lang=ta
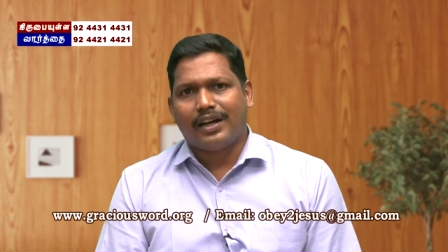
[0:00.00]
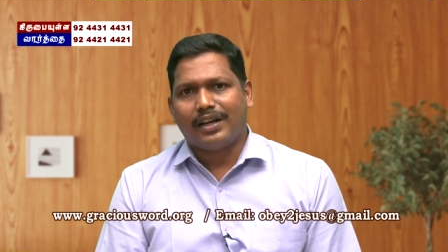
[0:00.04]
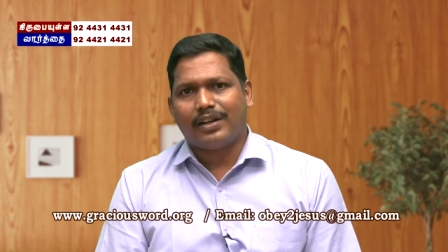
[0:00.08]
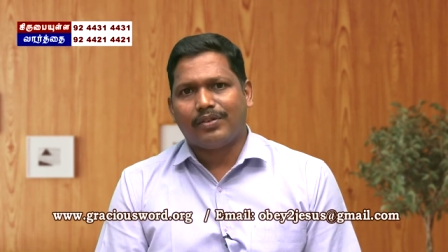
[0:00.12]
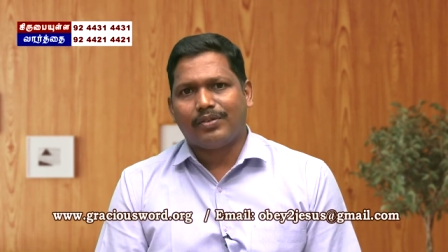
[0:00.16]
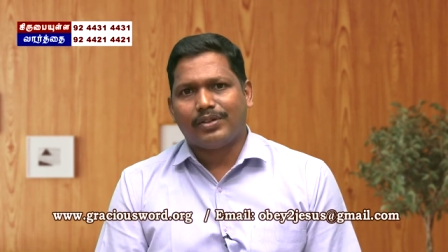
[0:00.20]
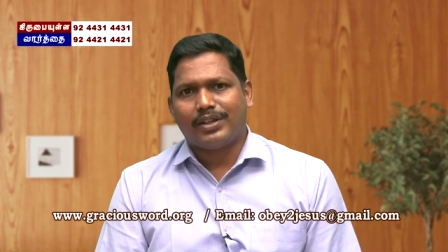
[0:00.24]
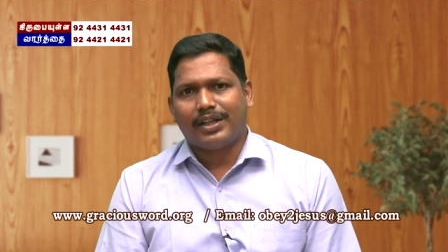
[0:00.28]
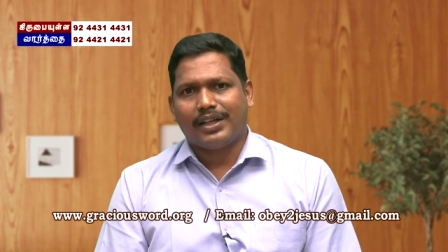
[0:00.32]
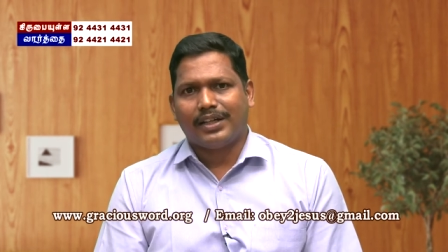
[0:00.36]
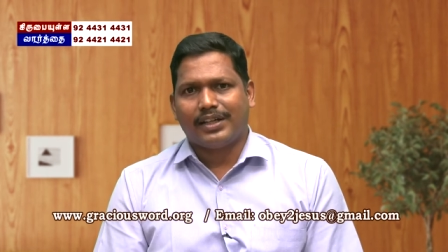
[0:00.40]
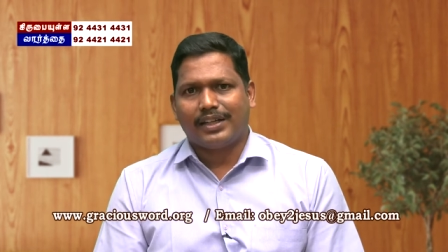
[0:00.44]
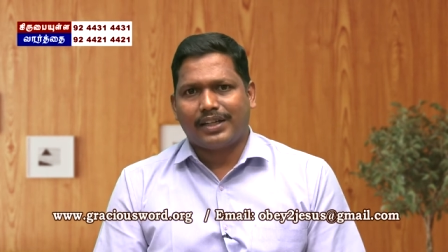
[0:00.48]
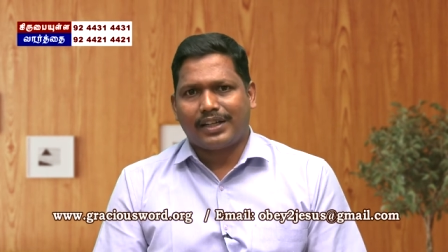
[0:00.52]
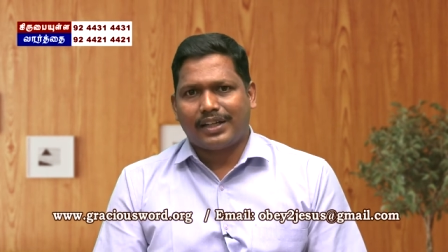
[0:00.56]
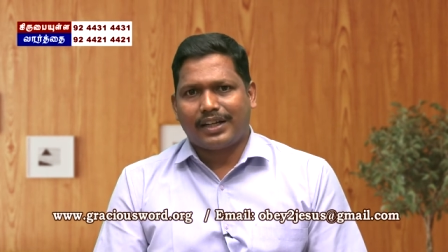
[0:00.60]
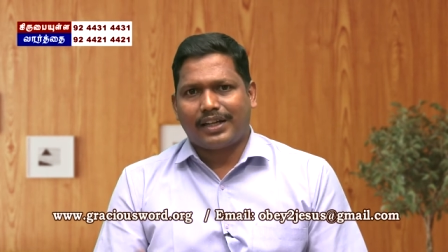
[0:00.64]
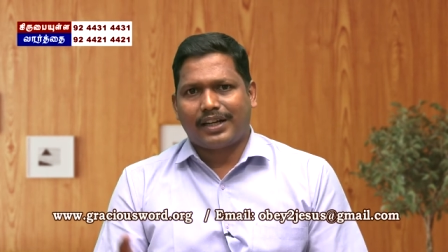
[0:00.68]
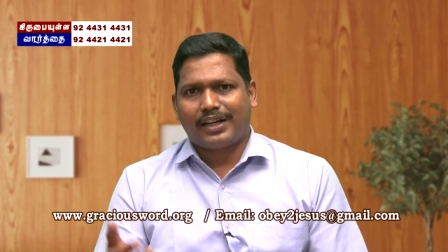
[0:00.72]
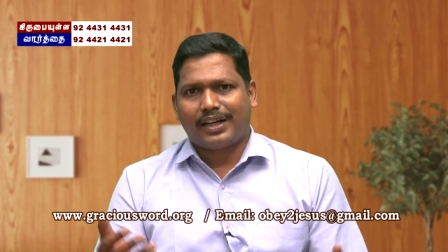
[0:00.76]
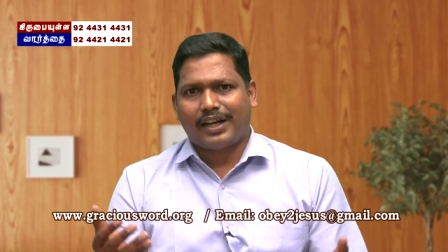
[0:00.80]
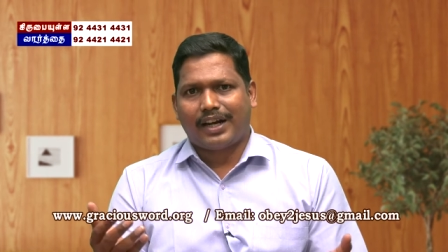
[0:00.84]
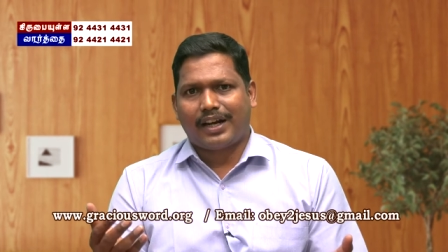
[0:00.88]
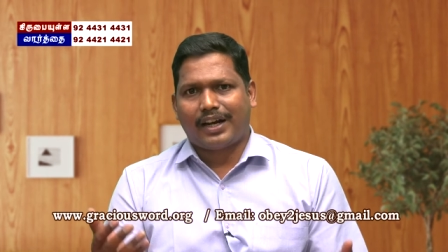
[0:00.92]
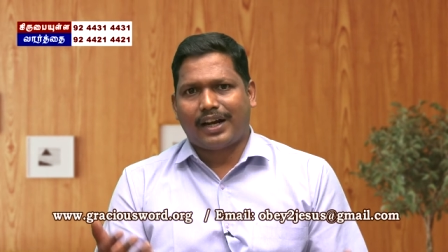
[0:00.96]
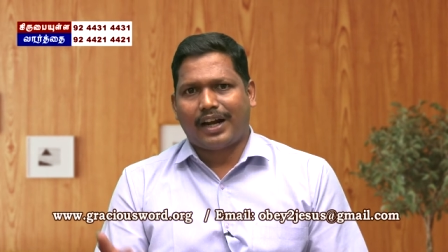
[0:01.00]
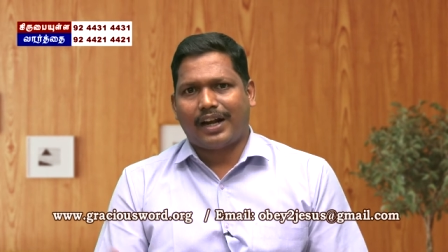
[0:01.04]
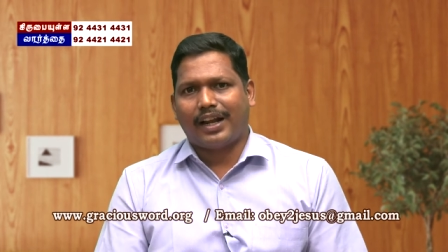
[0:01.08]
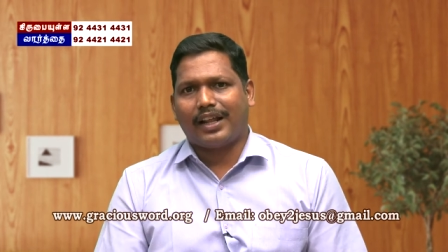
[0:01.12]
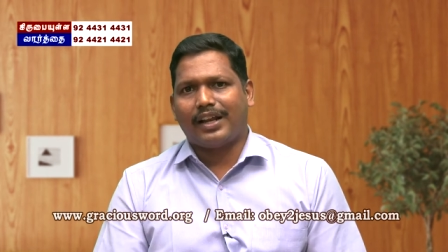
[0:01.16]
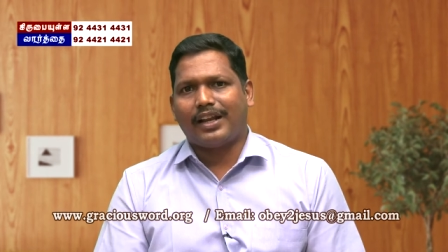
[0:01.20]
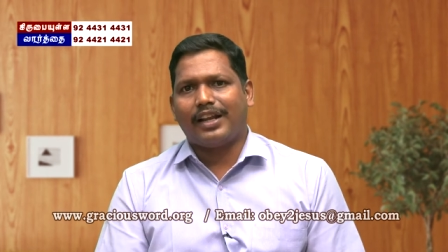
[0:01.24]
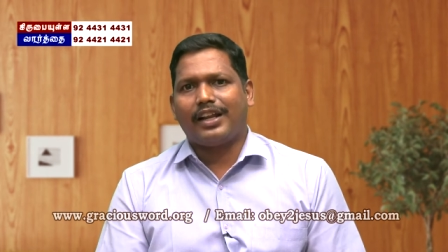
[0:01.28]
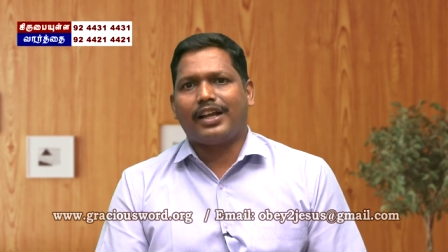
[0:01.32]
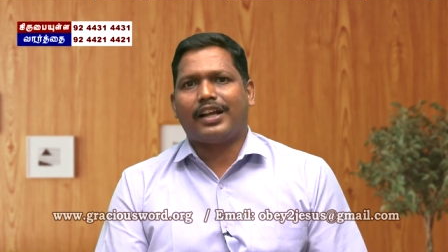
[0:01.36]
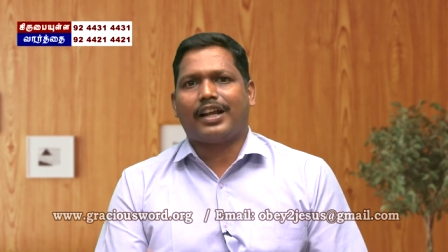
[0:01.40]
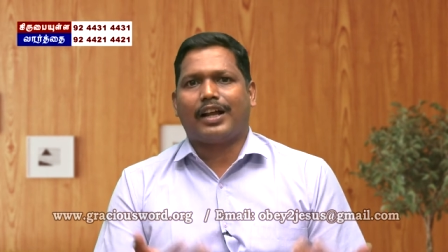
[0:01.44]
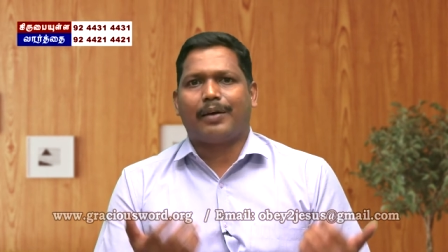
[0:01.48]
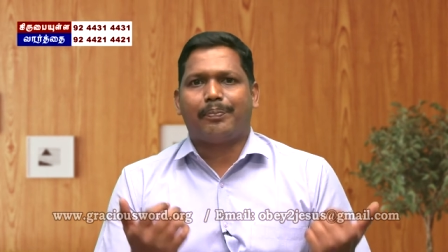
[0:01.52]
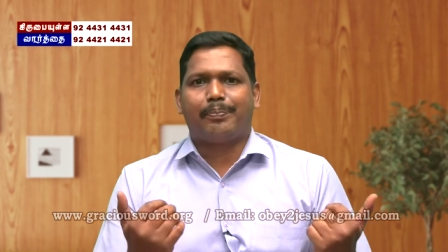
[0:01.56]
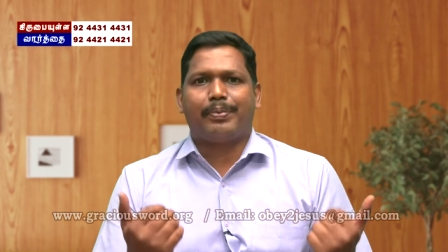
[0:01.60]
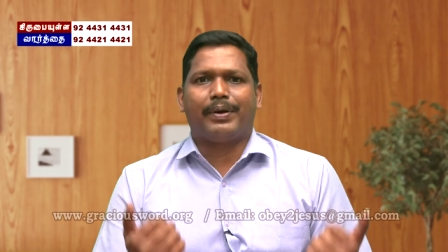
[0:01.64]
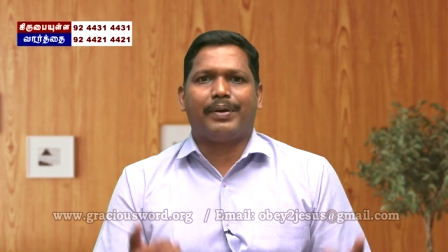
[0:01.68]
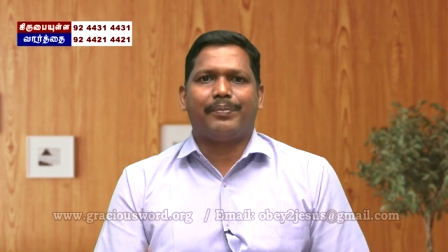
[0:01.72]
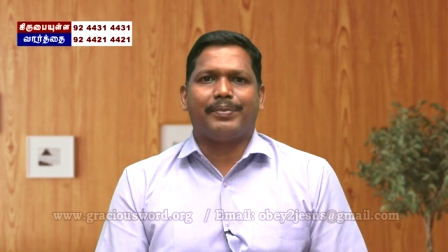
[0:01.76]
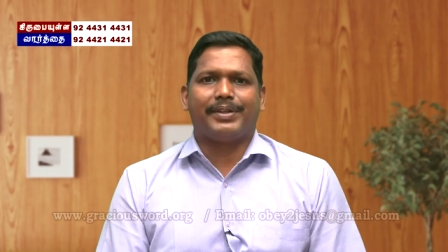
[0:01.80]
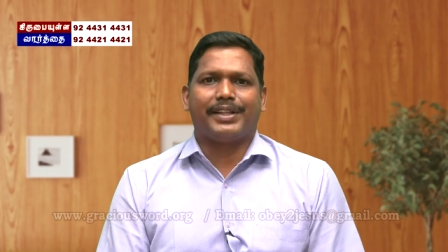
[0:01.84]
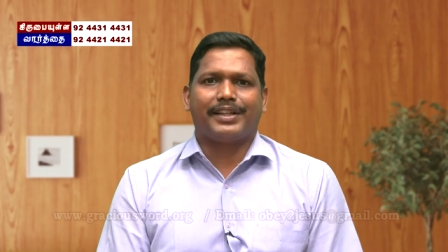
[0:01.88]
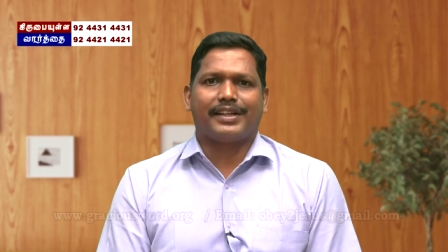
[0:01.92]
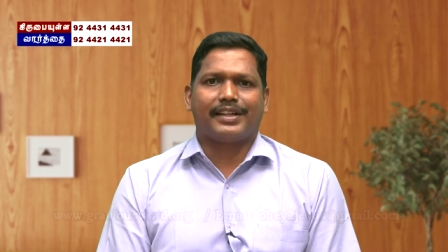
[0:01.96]
அளவு தான் கடலில்
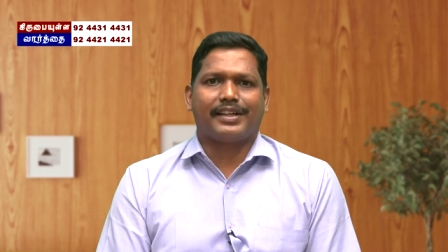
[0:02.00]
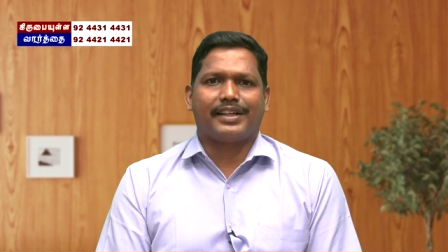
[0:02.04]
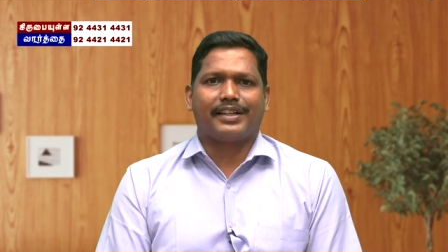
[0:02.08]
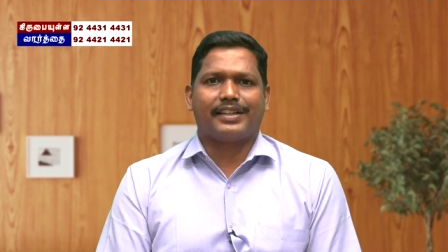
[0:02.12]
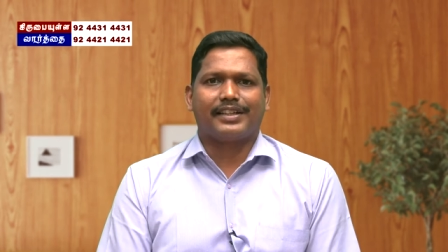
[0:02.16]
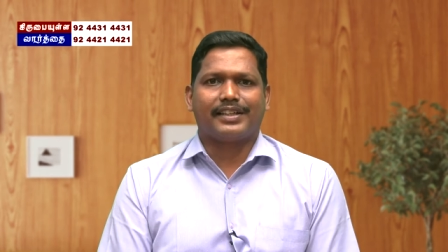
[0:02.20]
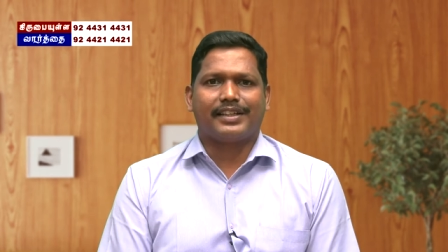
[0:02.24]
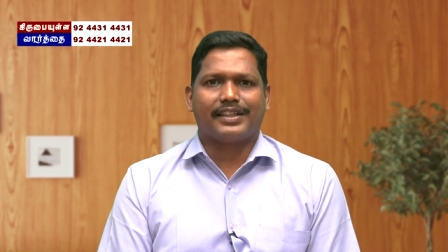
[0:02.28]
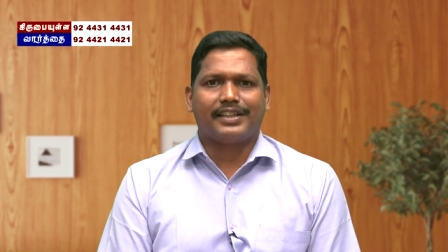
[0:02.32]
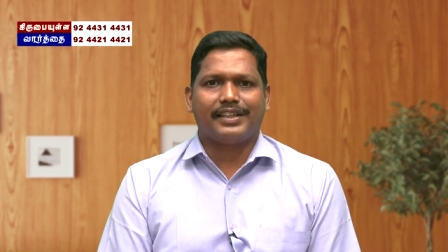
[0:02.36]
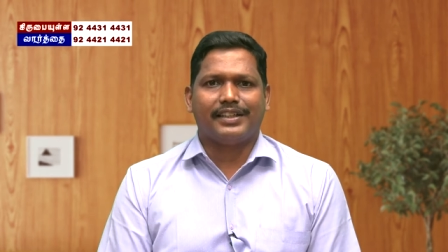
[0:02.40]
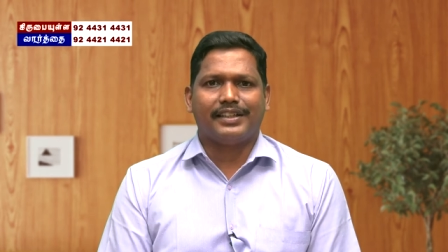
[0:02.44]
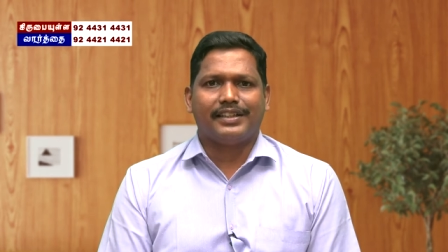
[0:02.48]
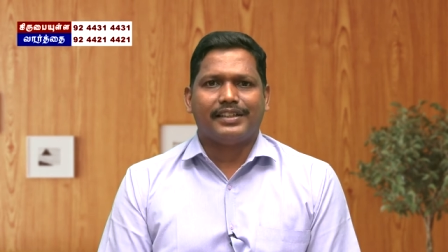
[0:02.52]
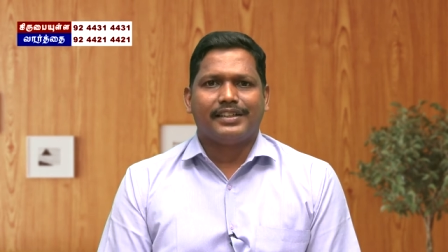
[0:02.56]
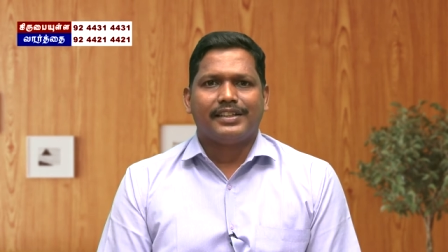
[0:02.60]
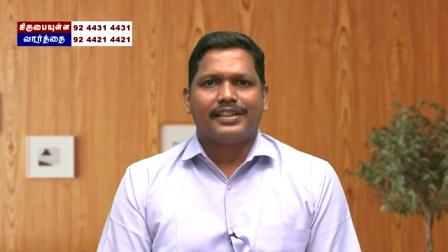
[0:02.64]
கப்பல் மிதக்கிறதுக்கு